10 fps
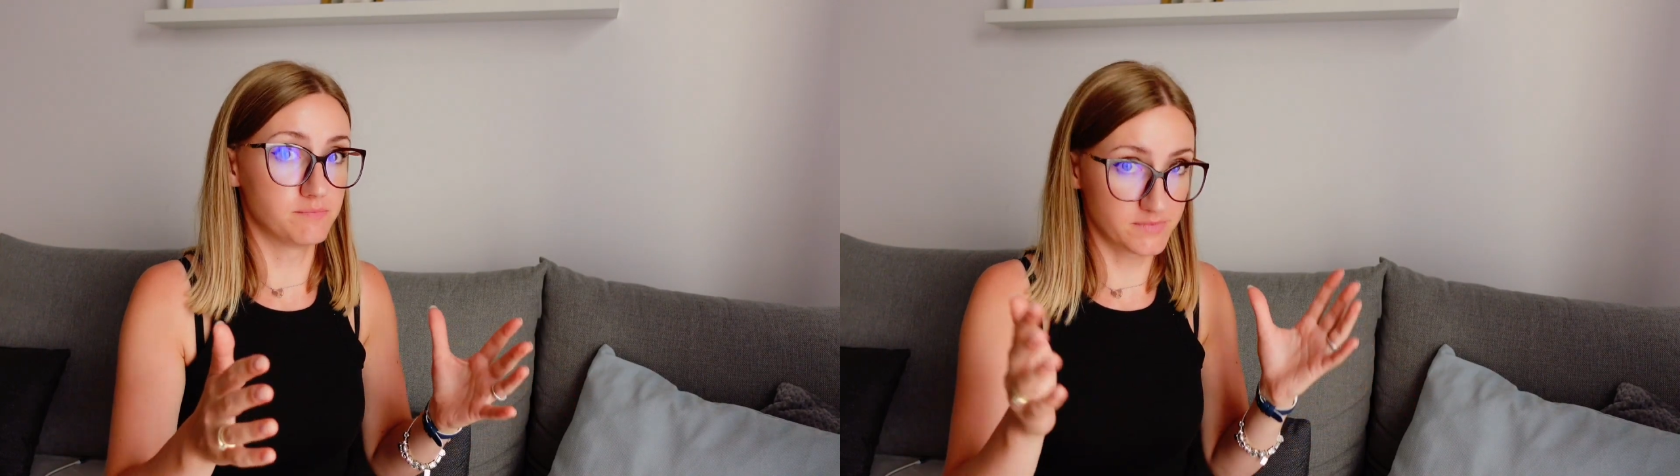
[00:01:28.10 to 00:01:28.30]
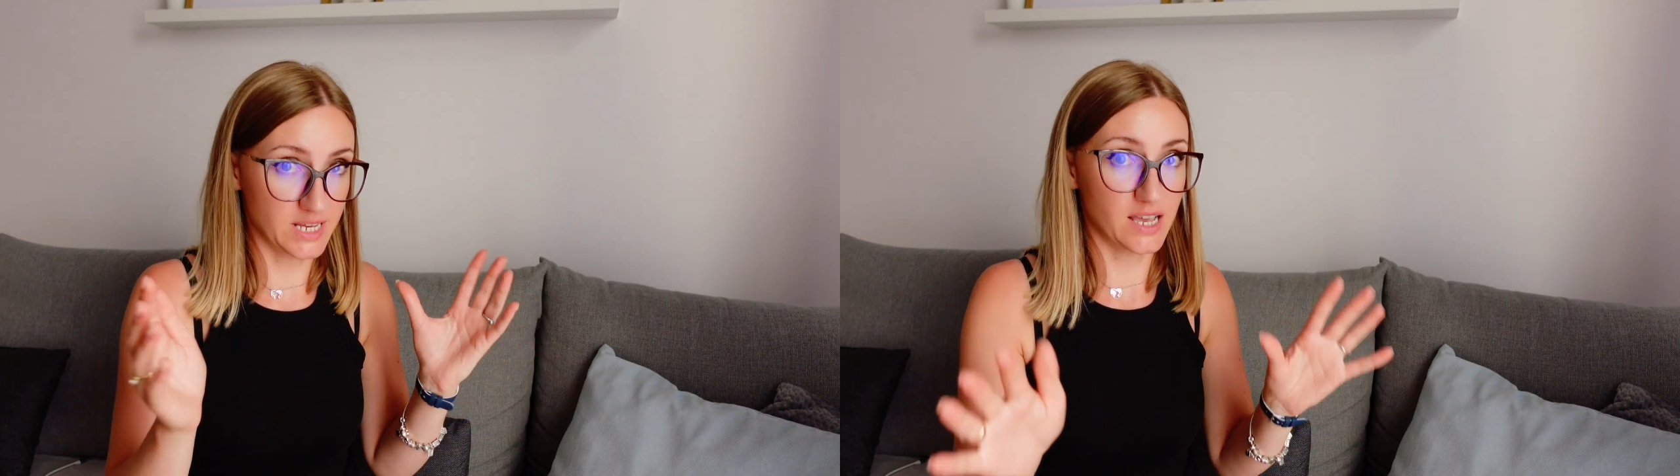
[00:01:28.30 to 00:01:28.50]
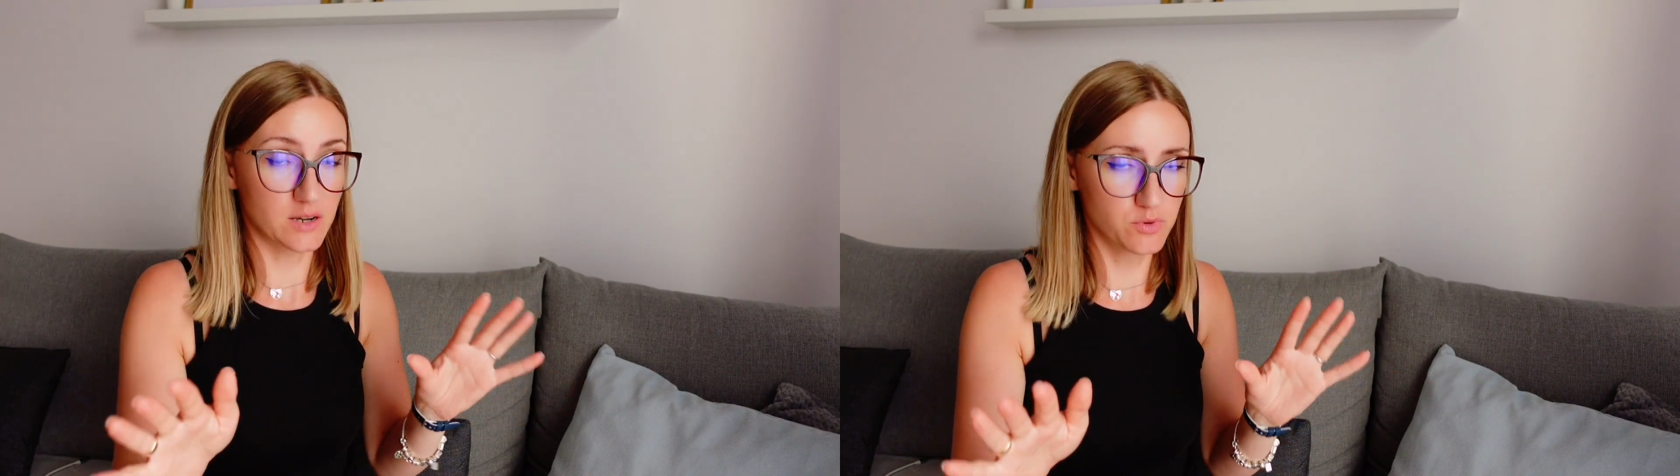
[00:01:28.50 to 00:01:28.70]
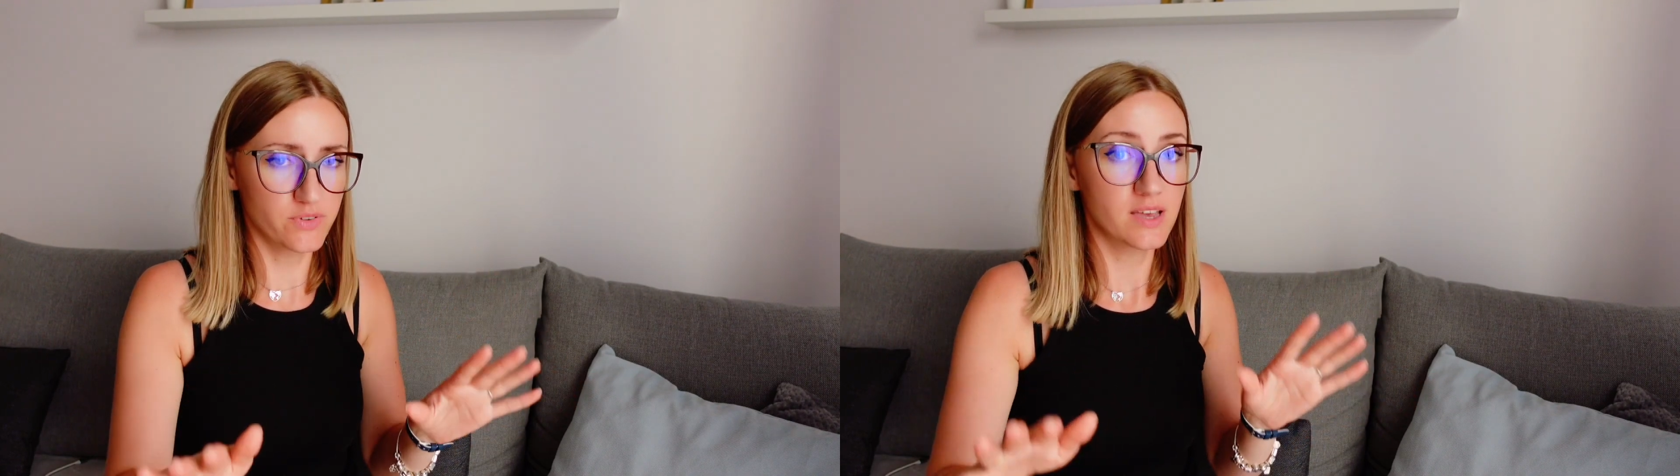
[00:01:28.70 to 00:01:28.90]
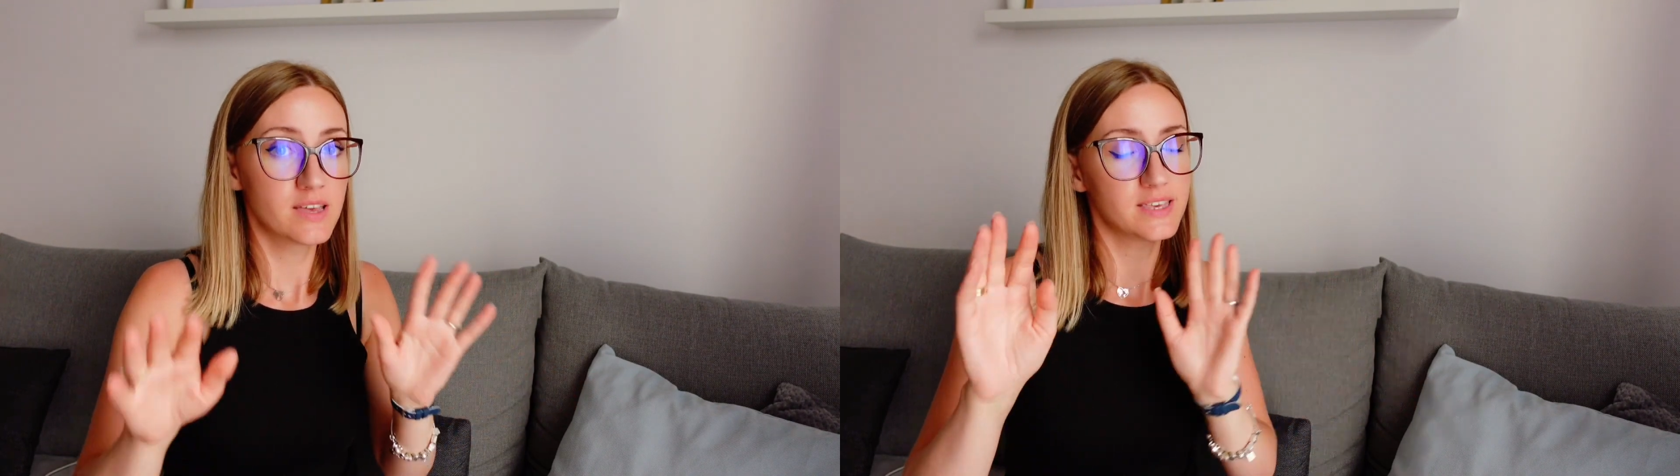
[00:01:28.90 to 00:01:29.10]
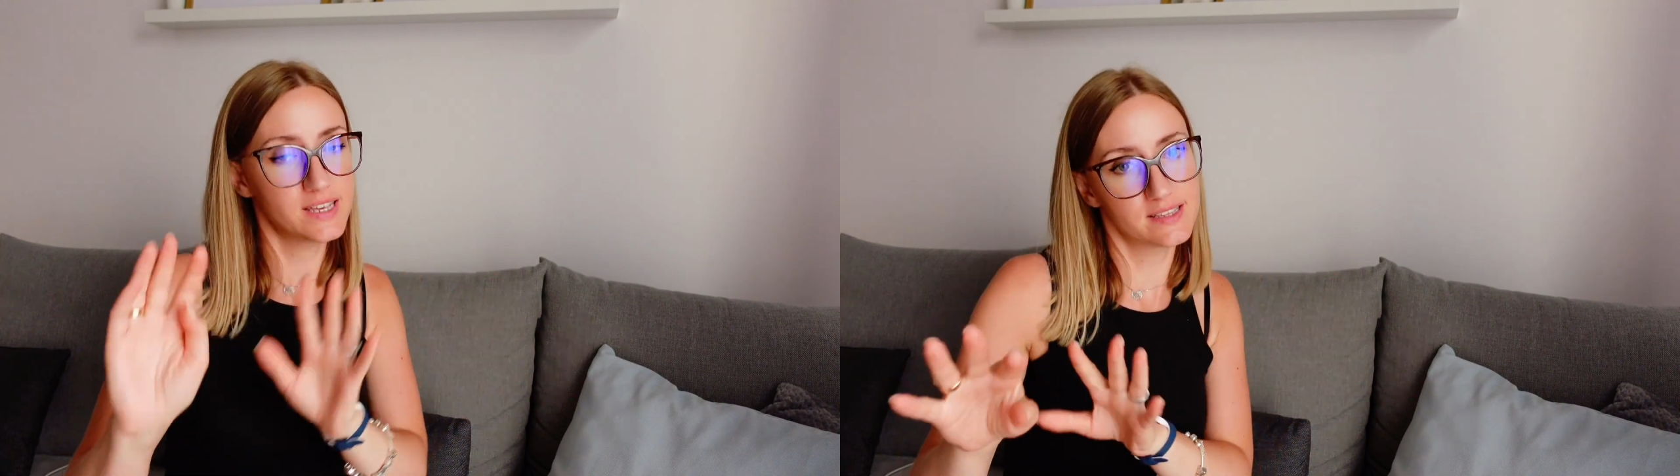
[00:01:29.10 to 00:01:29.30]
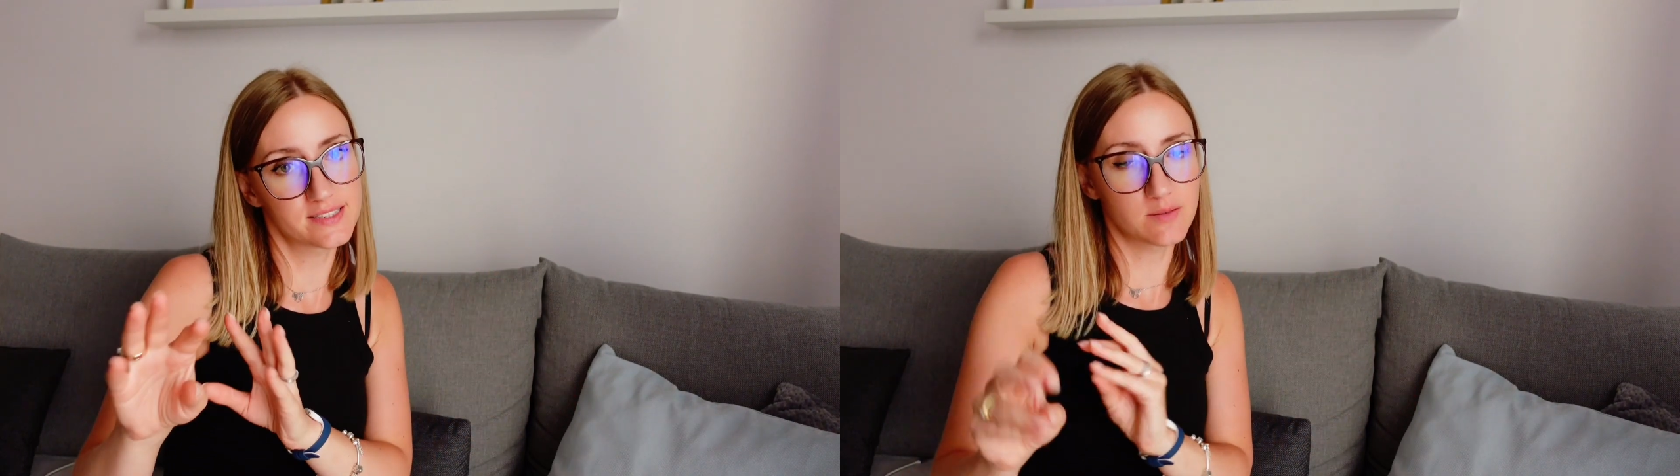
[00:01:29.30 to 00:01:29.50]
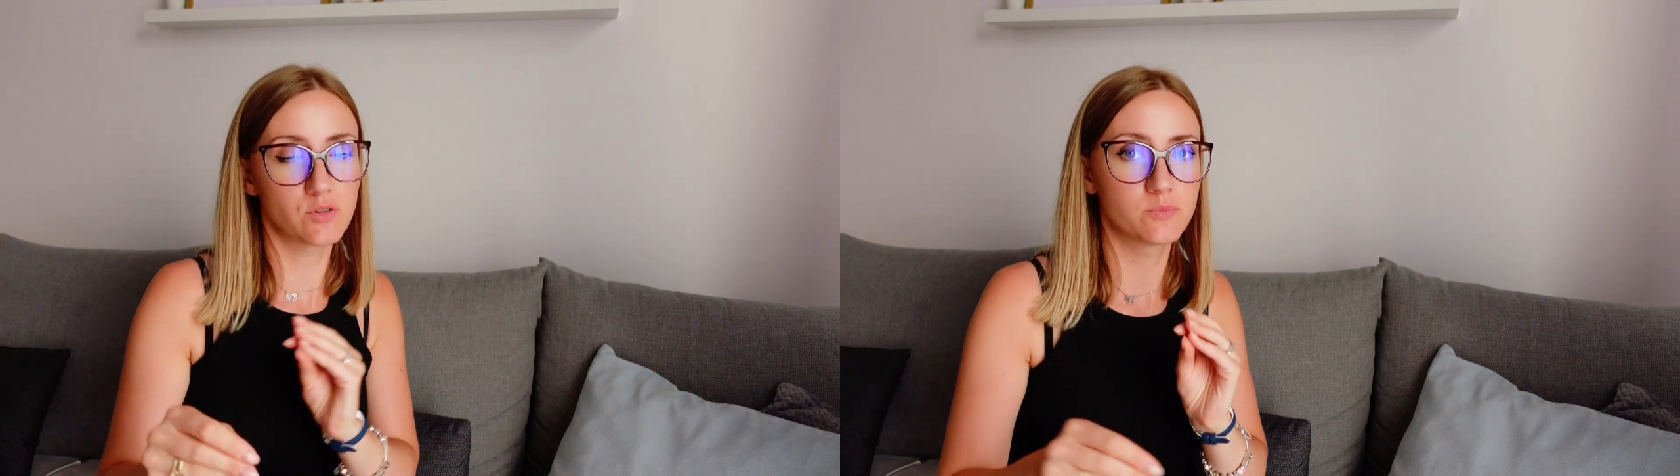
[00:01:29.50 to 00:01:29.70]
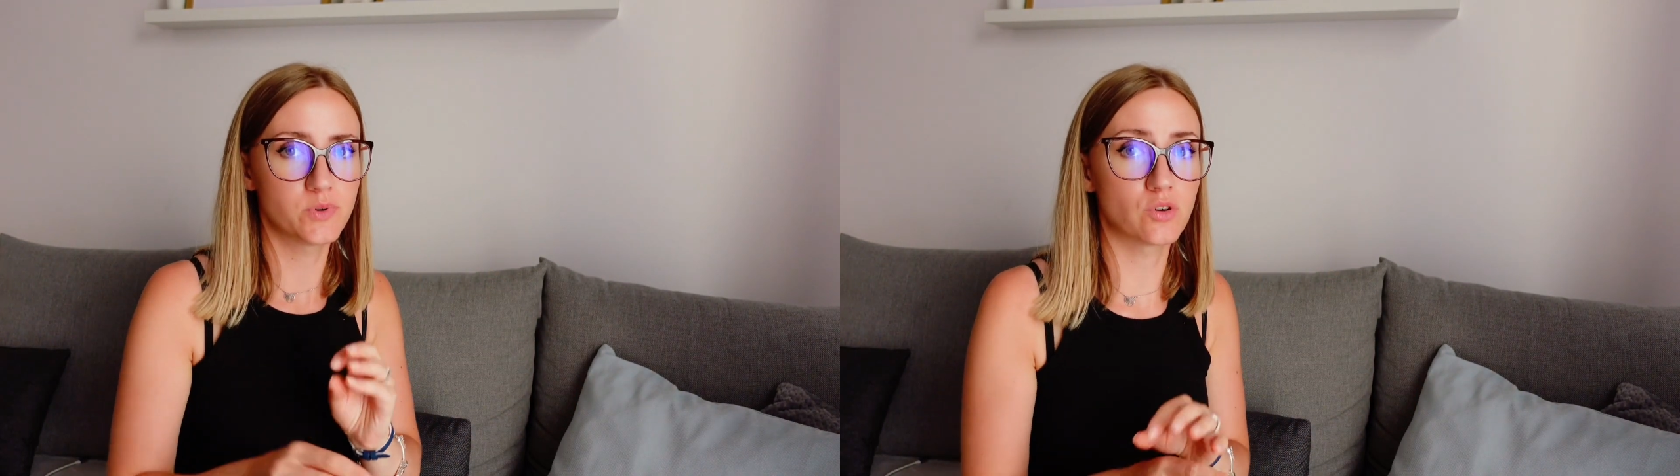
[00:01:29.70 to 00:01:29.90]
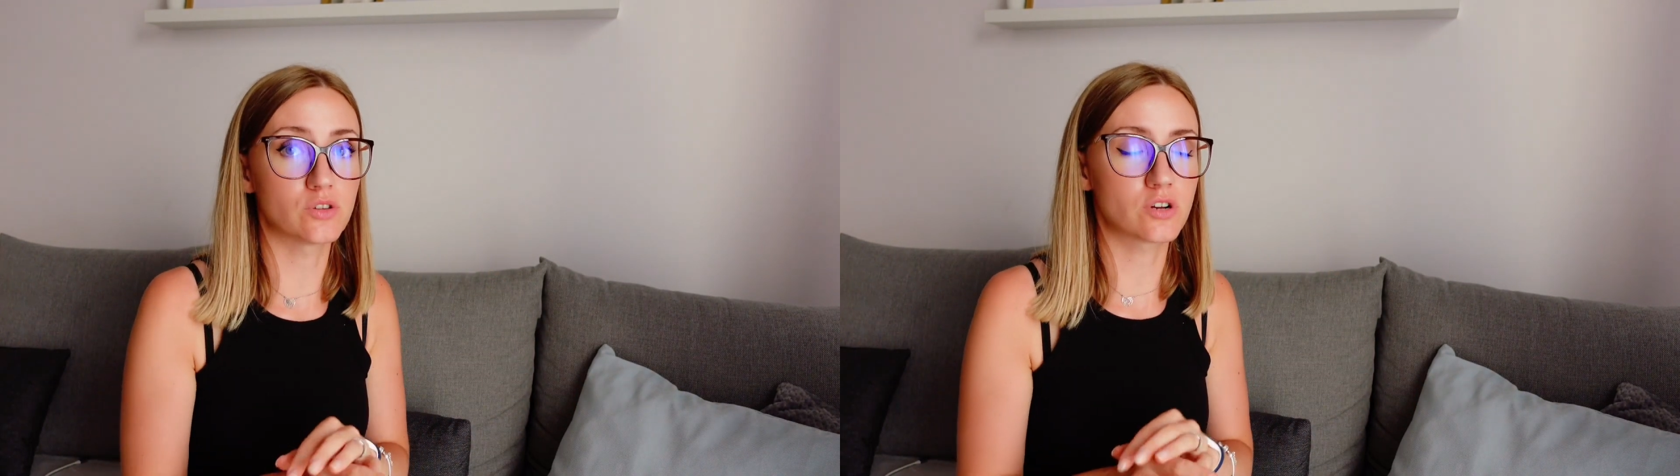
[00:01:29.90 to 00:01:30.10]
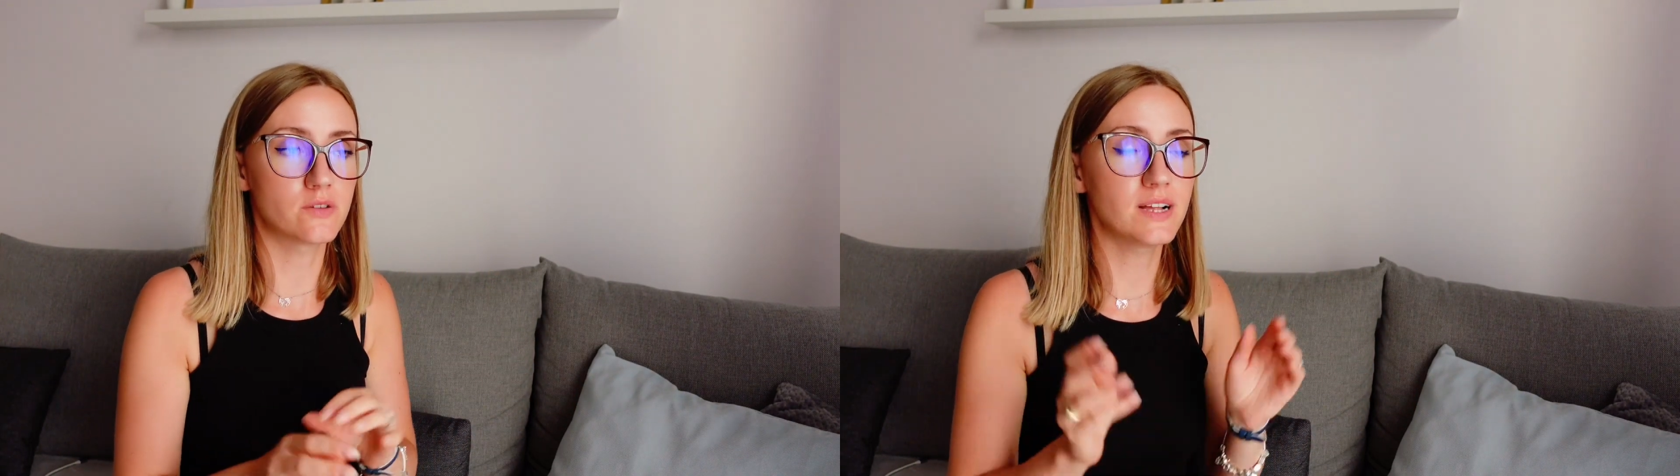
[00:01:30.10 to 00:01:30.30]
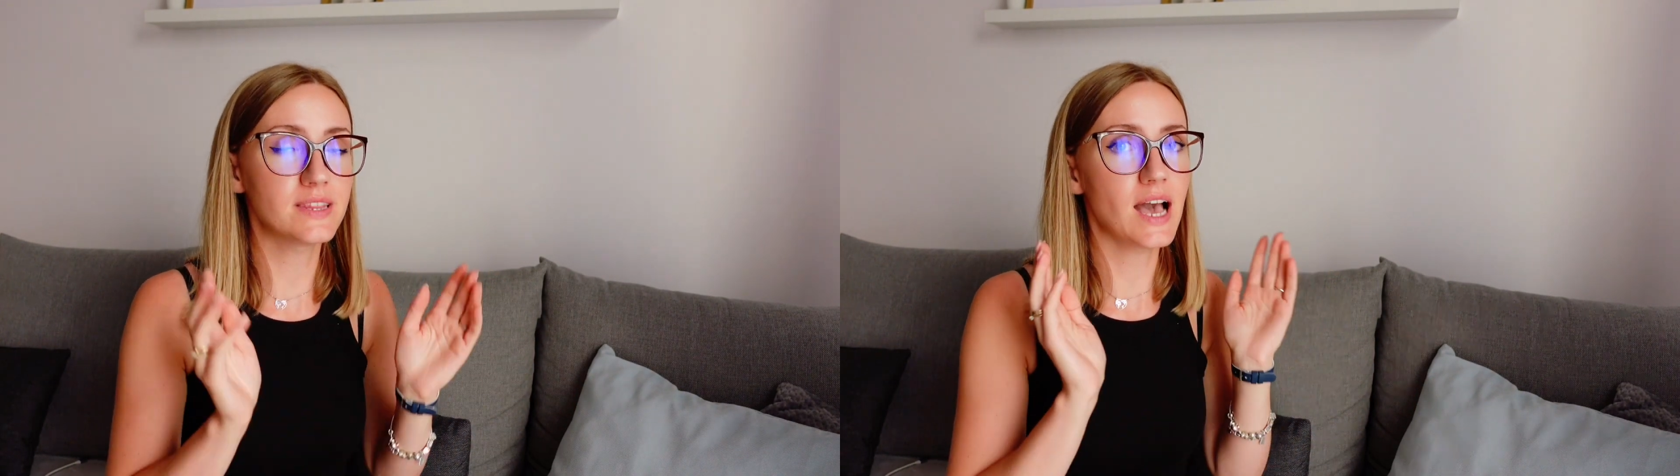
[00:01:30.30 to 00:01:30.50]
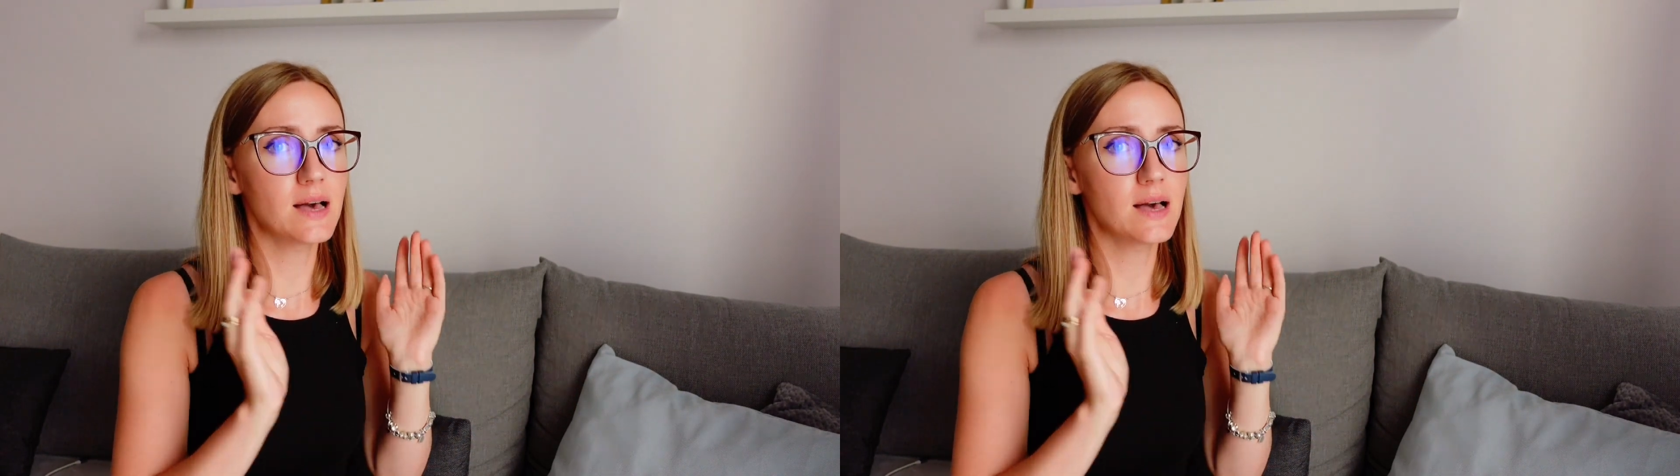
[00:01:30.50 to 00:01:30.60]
tak jak mówię, jeden samochód był kontrolowany,